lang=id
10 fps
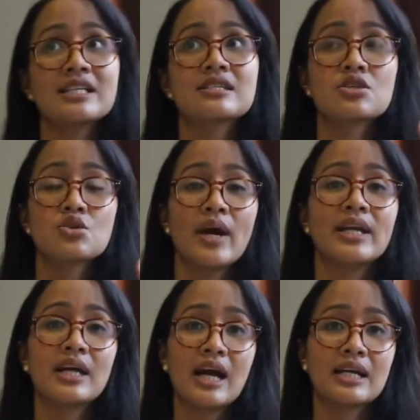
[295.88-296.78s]

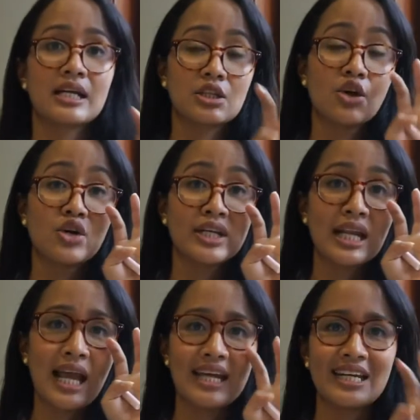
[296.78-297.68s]
sesuai dengan kategori
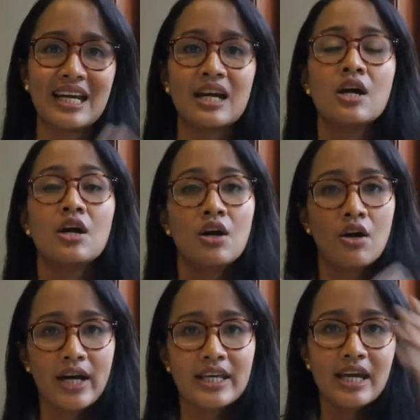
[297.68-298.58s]
lainnya
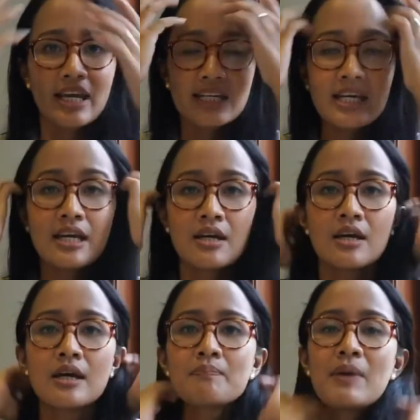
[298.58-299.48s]
oke jadi
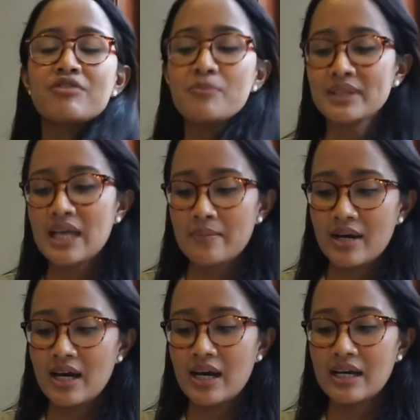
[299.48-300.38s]
parfum
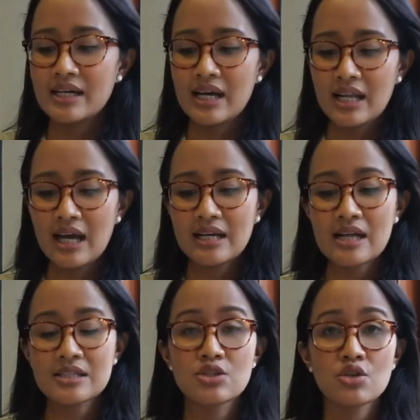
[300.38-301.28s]
pertama adalah
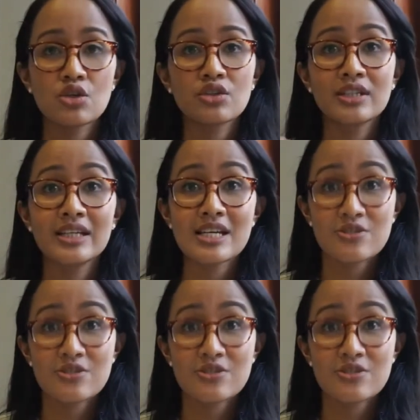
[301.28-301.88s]
Narciso Rodriguez